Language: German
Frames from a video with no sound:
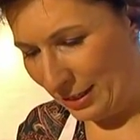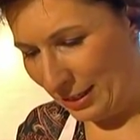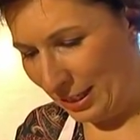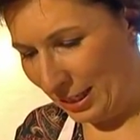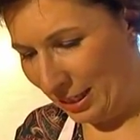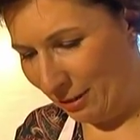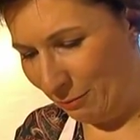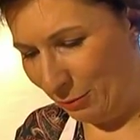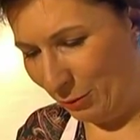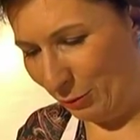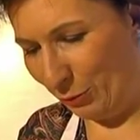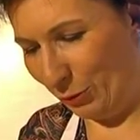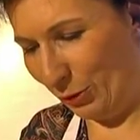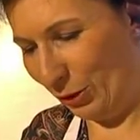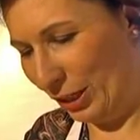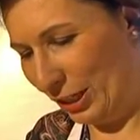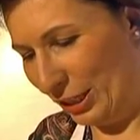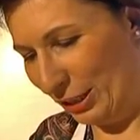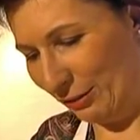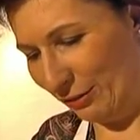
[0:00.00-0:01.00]

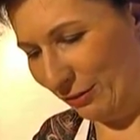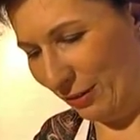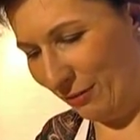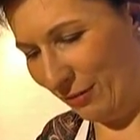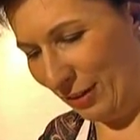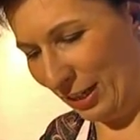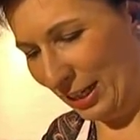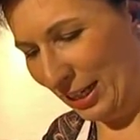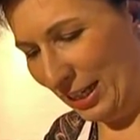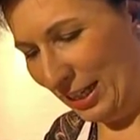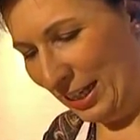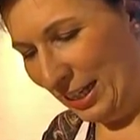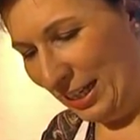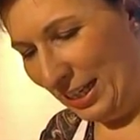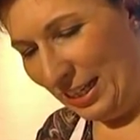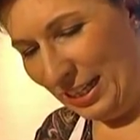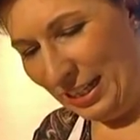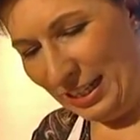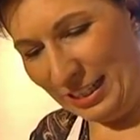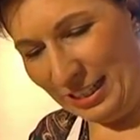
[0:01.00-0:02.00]
Lebensfreude und wenn man
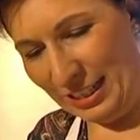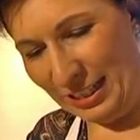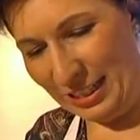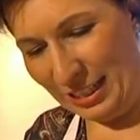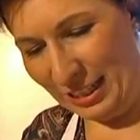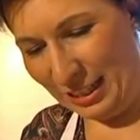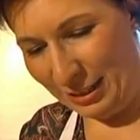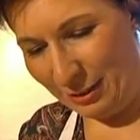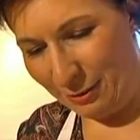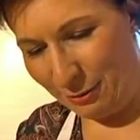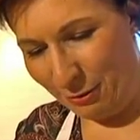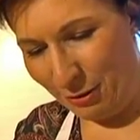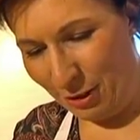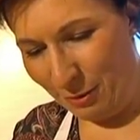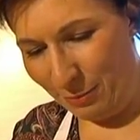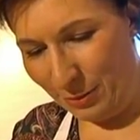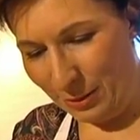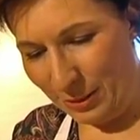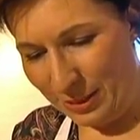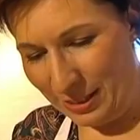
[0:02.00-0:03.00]
äh, die Dinge so
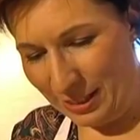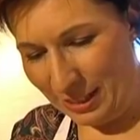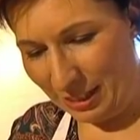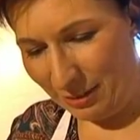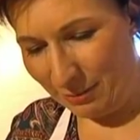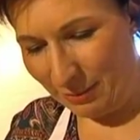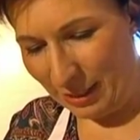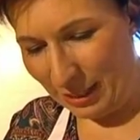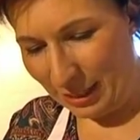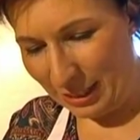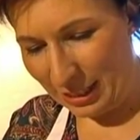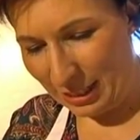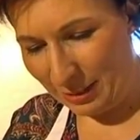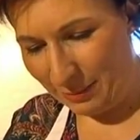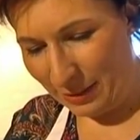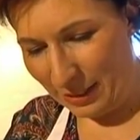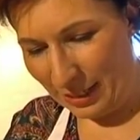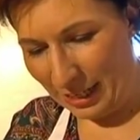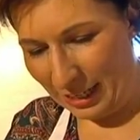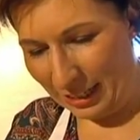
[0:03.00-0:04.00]
kompliziert macht, dass
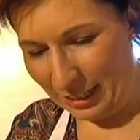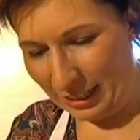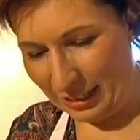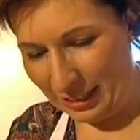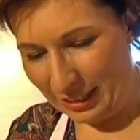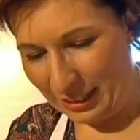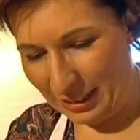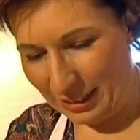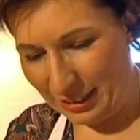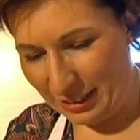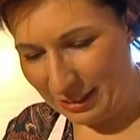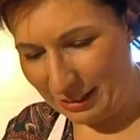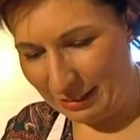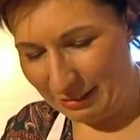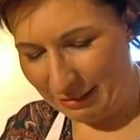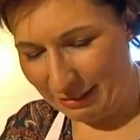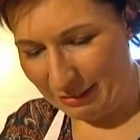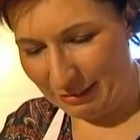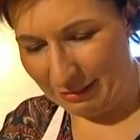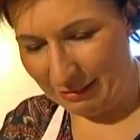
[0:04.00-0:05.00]
man eigentlich
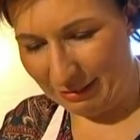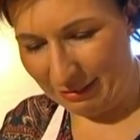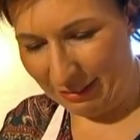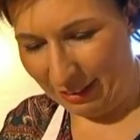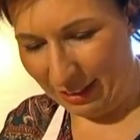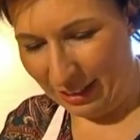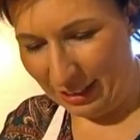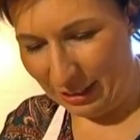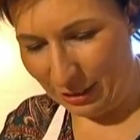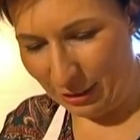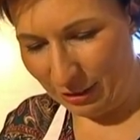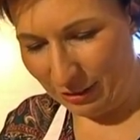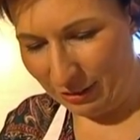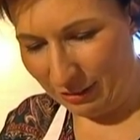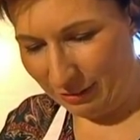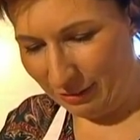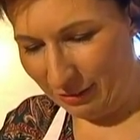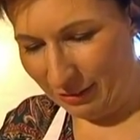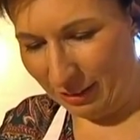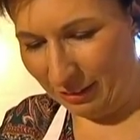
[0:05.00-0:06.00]
das äh, eher
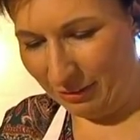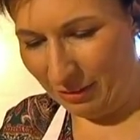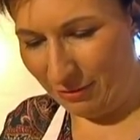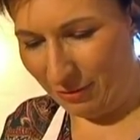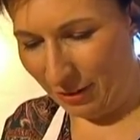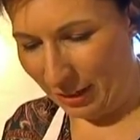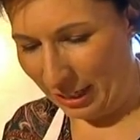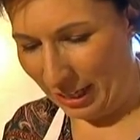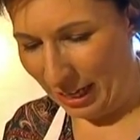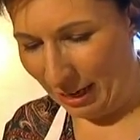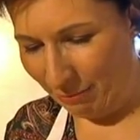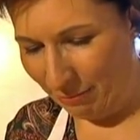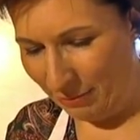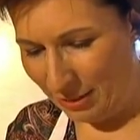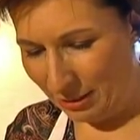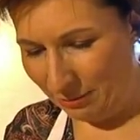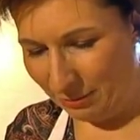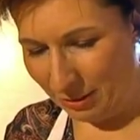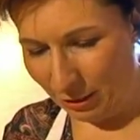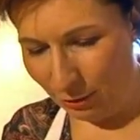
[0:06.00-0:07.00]
äh, irgendwie
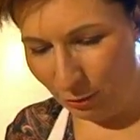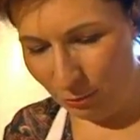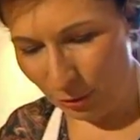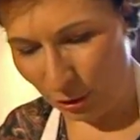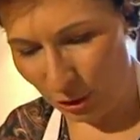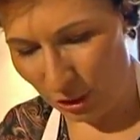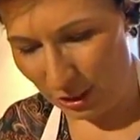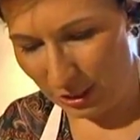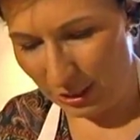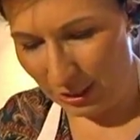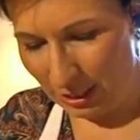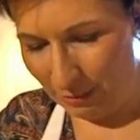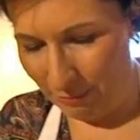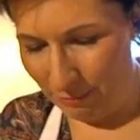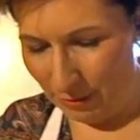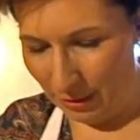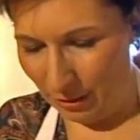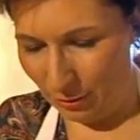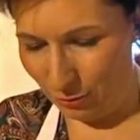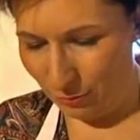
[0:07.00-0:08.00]
verklemmt dem gegenübersteht, dann hat
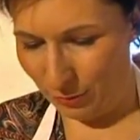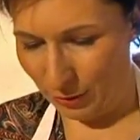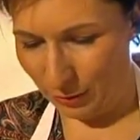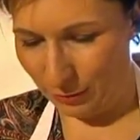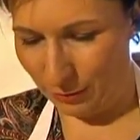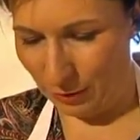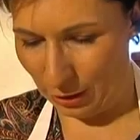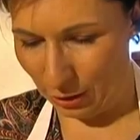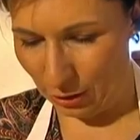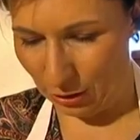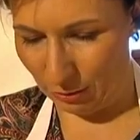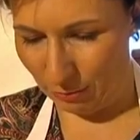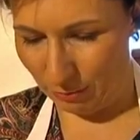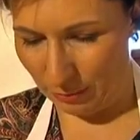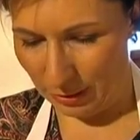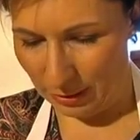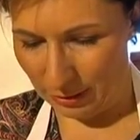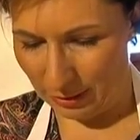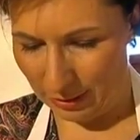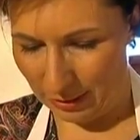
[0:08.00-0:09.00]
man ja schon was falsch
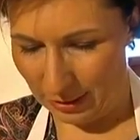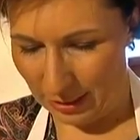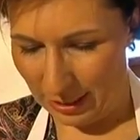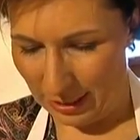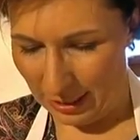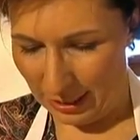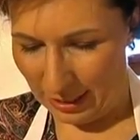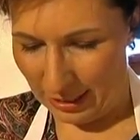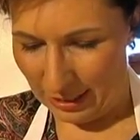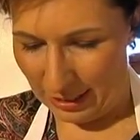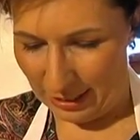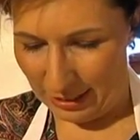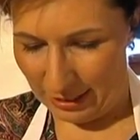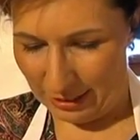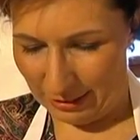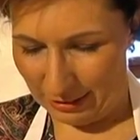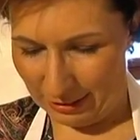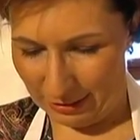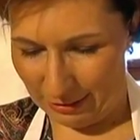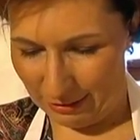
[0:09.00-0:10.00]
gemacht.
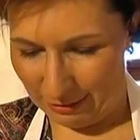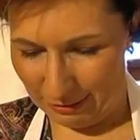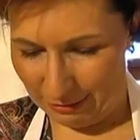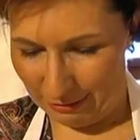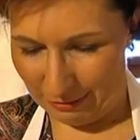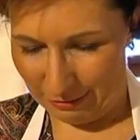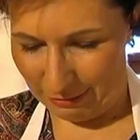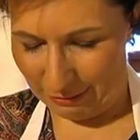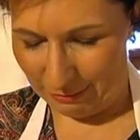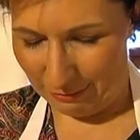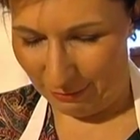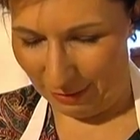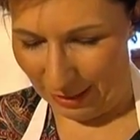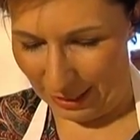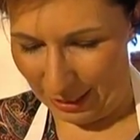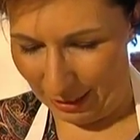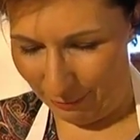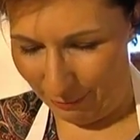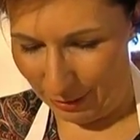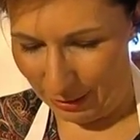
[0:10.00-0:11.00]
Ich äh,
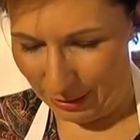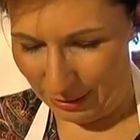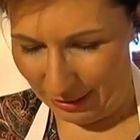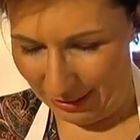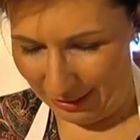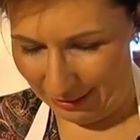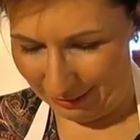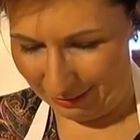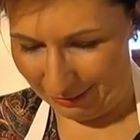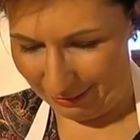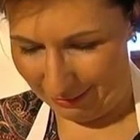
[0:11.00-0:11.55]
weigere mich da.